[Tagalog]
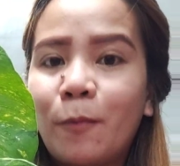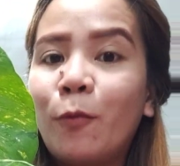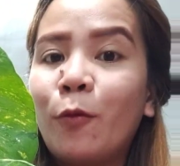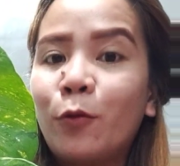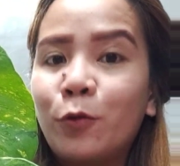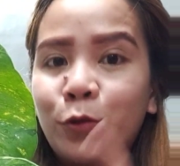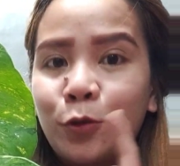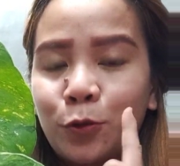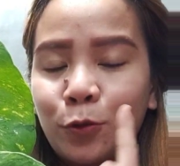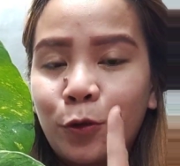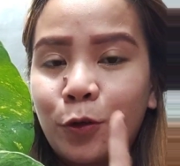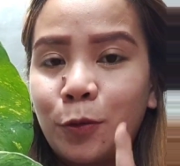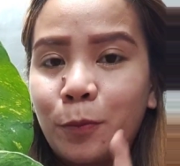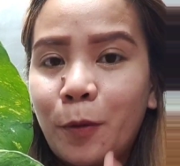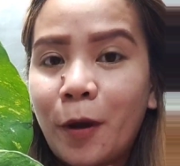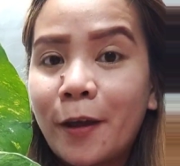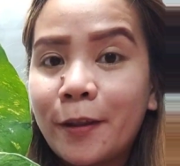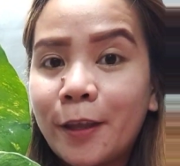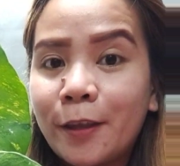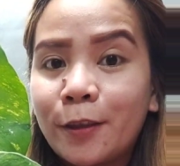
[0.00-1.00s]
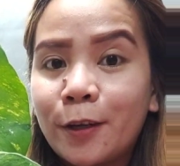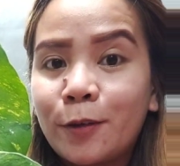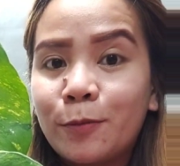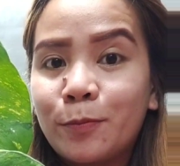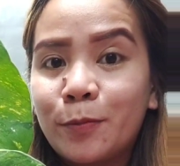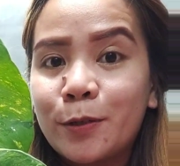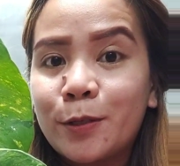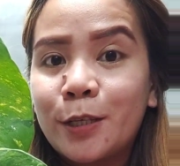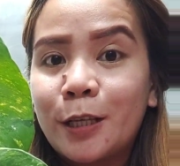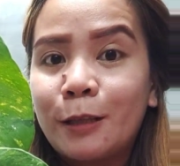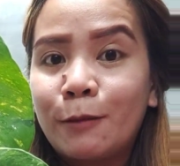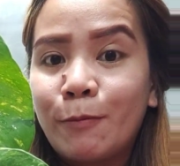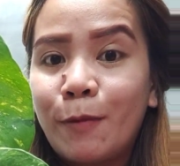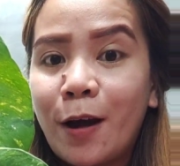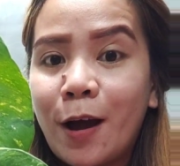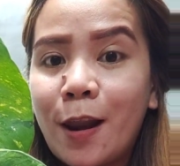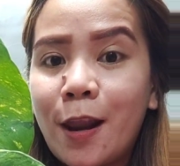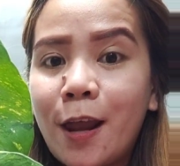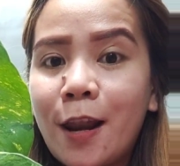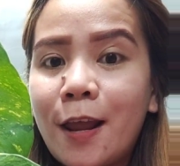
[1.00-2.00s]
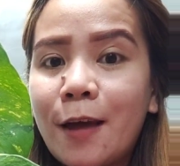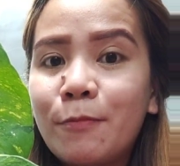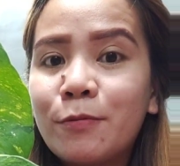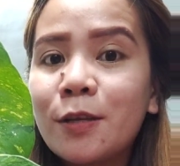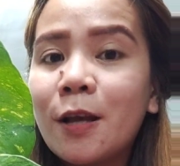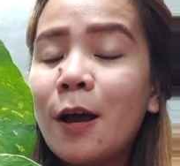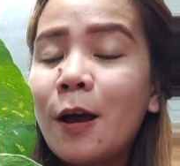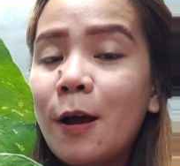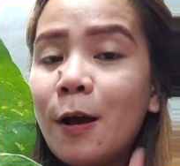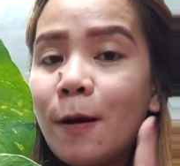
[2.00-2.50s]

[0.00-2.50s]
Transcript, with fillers: For sure. 100% mga lalabs.